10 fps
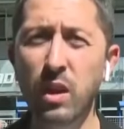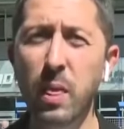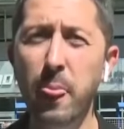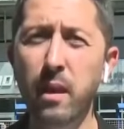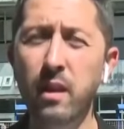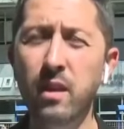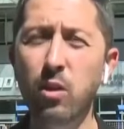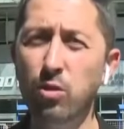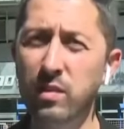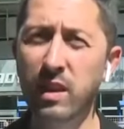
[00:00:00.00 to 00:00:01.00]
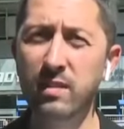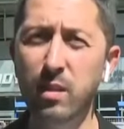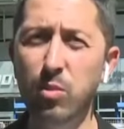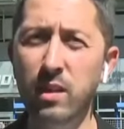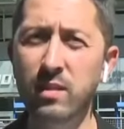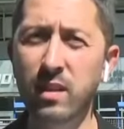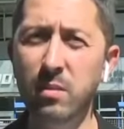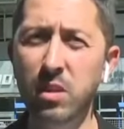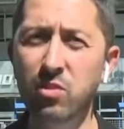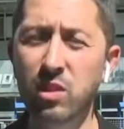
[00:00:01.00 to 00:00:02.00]
E, ee, Osay Samuel takımla
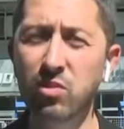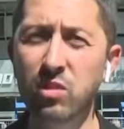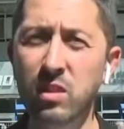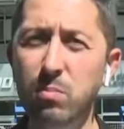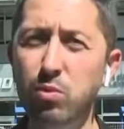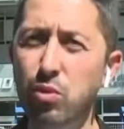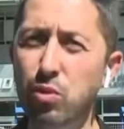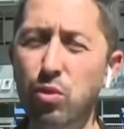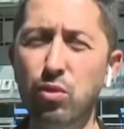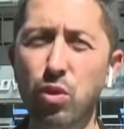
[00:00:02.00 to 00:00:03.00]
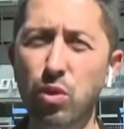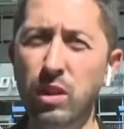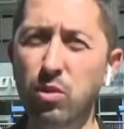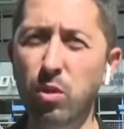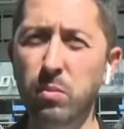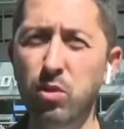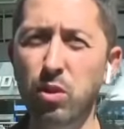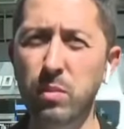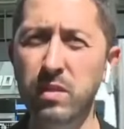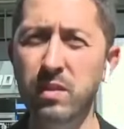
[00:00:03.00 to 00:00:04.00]
çalıştı. Bugün onun o ilk 11'de
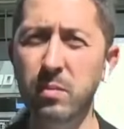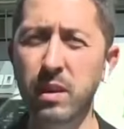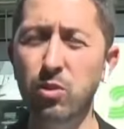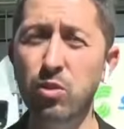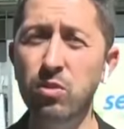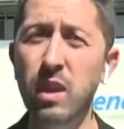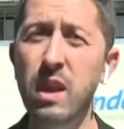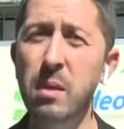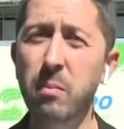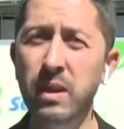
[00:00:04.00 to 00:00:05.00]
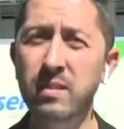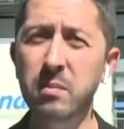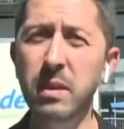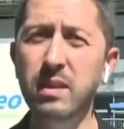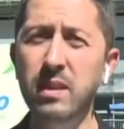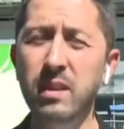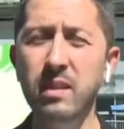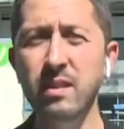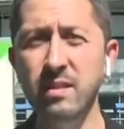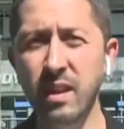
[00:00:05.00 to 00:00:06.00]
olmasını bekliyoruz. Maxime'nin
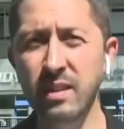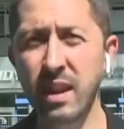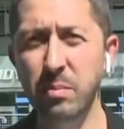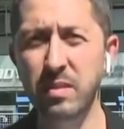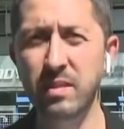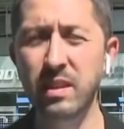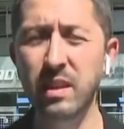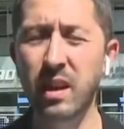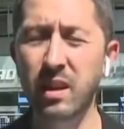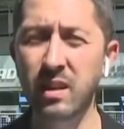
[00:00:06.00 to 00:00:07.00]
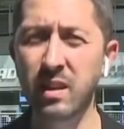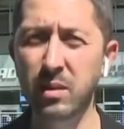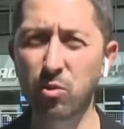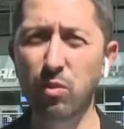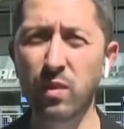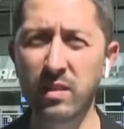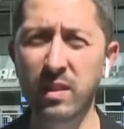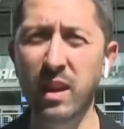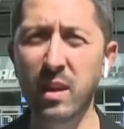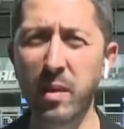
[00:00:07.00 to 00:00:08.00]
Galatasaray derbisinde e, çok fazla
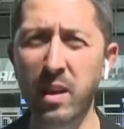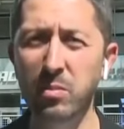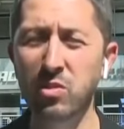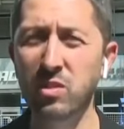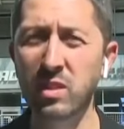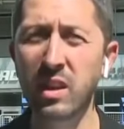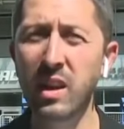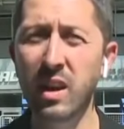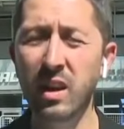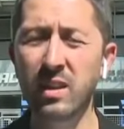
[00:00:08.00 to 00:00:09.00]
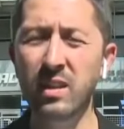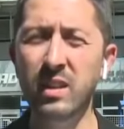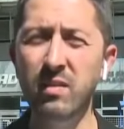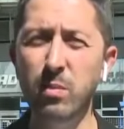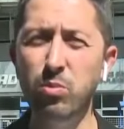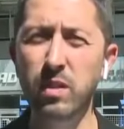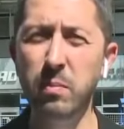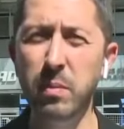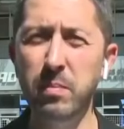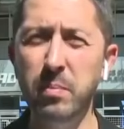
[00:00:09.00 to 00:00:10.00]
darbe almıştı ayağına ve bu
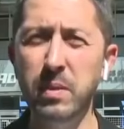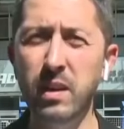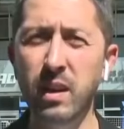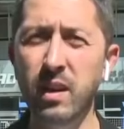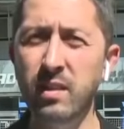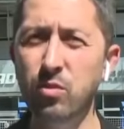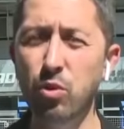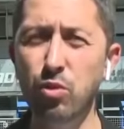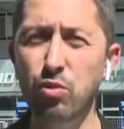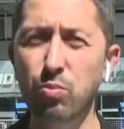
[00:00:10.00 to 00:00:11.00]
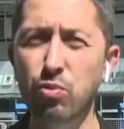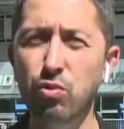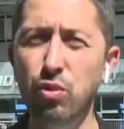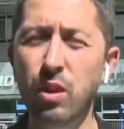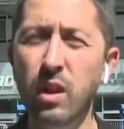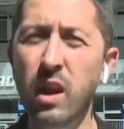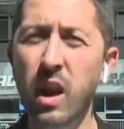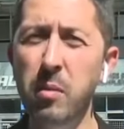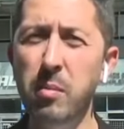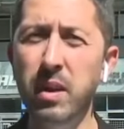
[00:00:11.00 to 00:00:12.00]
sebeple bir ağrısı oluşmuştu. Ama
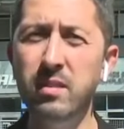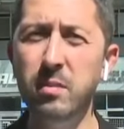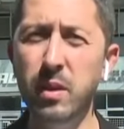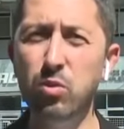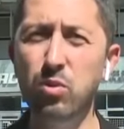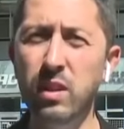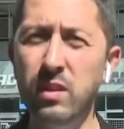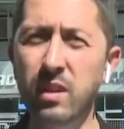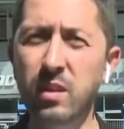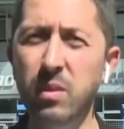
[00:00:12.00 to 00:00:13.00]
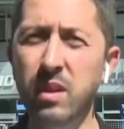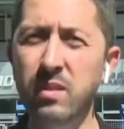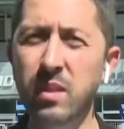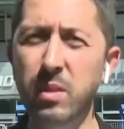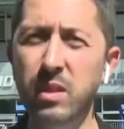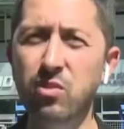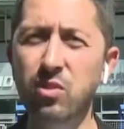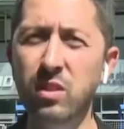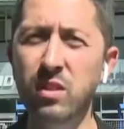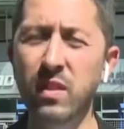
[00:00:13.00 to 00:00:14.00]
Maxime dün de takımla antrenmana
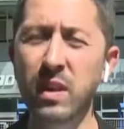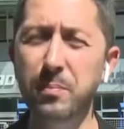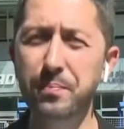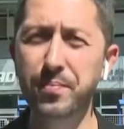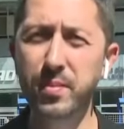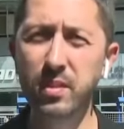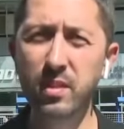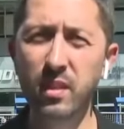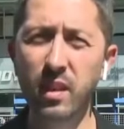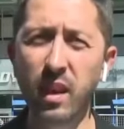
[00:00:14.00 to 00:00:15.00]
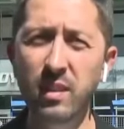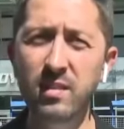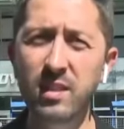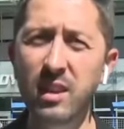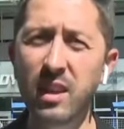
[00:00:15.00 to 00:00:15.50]
çıktı ve aslında